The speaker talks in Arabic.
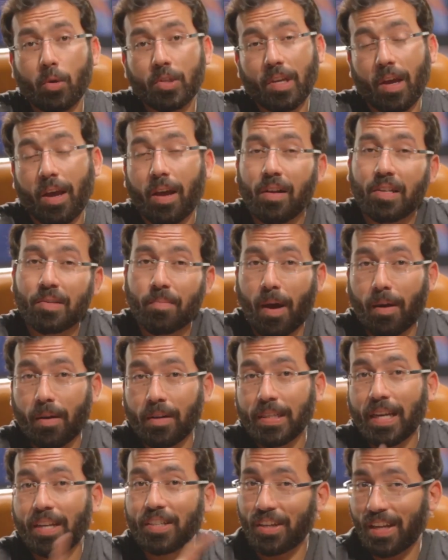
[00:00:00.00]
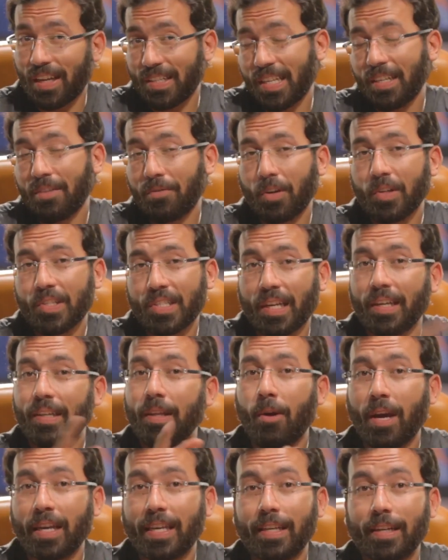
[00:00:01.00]
بص هخلص مع رانيا عشان عايزاني في قصه
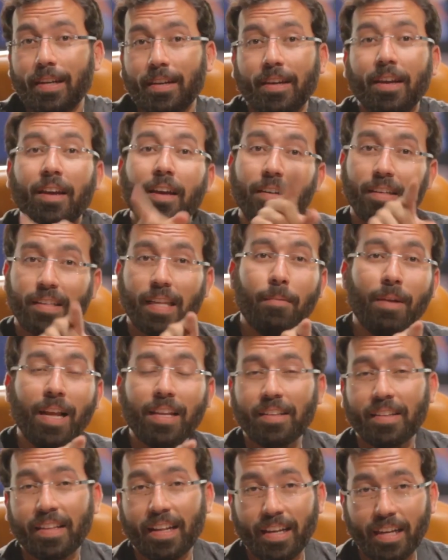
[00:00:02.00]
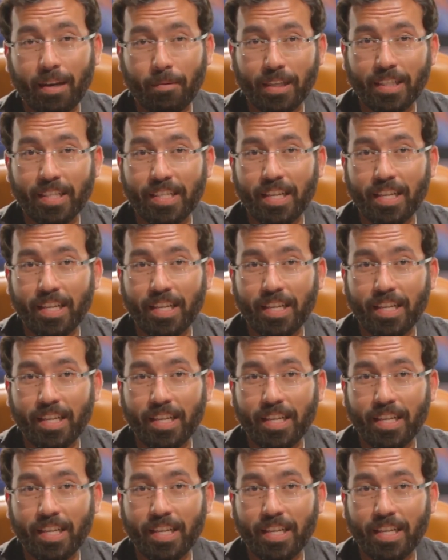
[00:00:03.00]
كده وهجي لك نتقابل عند التلاجة بعد